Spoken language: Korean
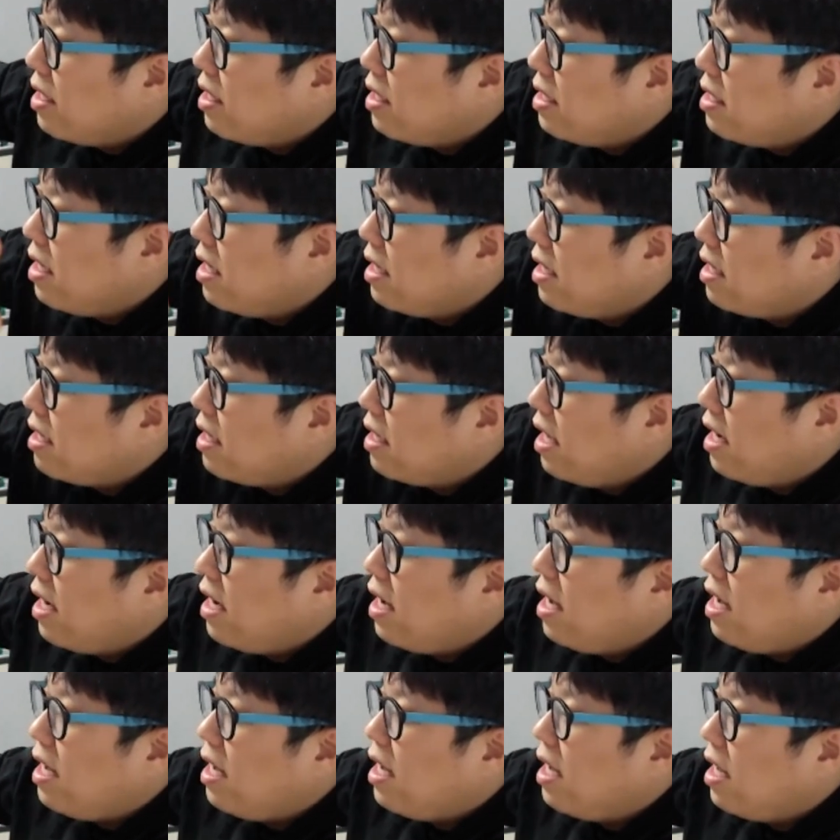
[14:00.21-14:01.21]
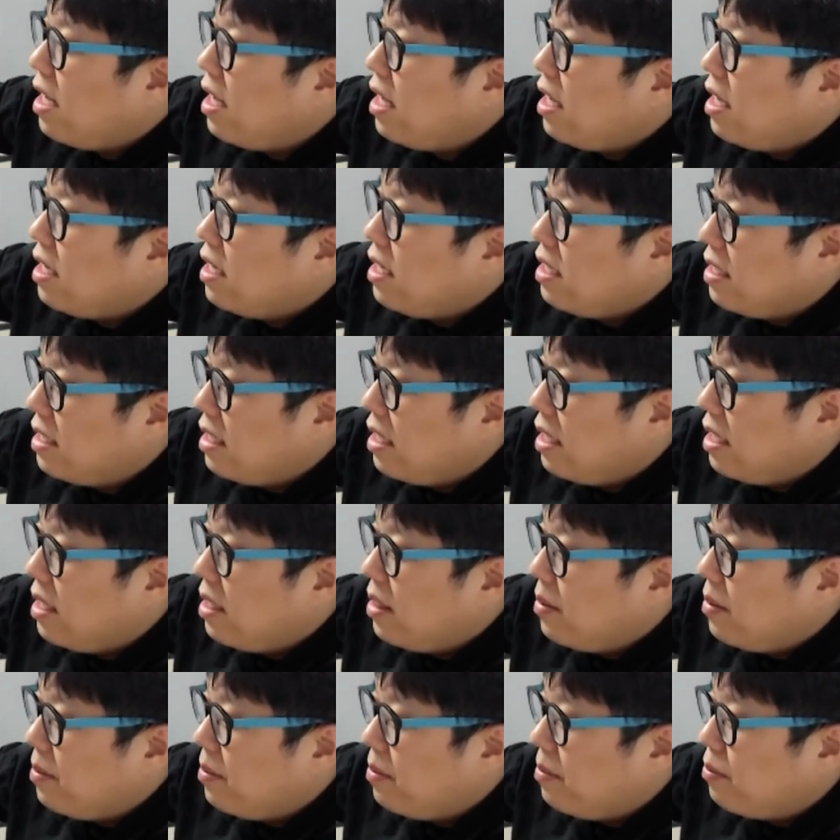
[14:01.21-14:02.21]
이제 있다가
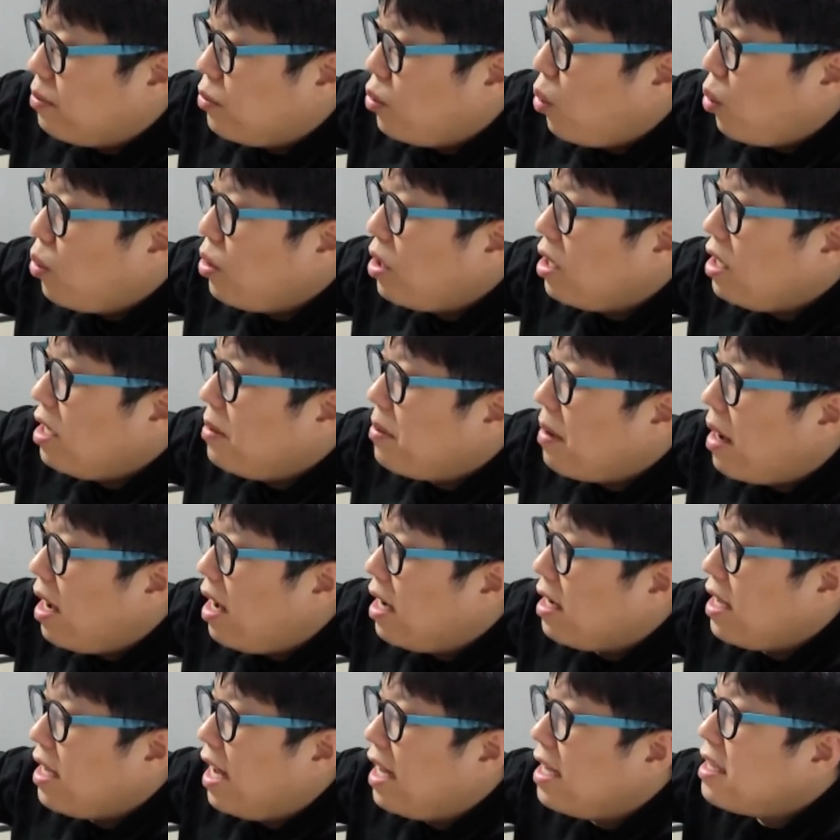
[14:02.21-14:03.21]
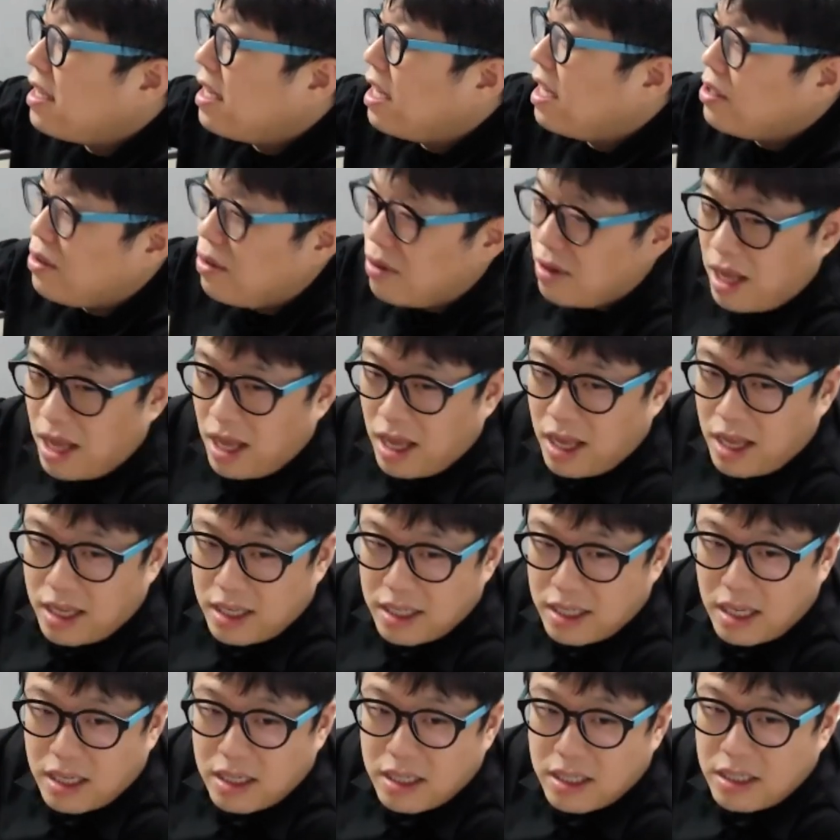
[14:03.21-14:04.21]
이제 독일이 망하기 한 달 전에
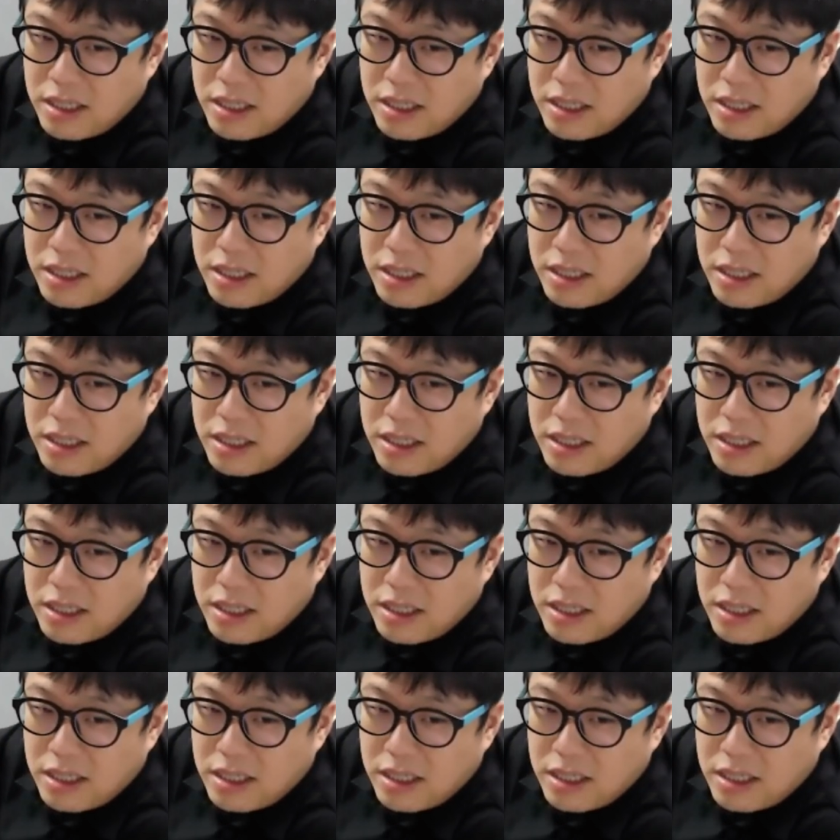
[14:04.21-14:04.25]
이제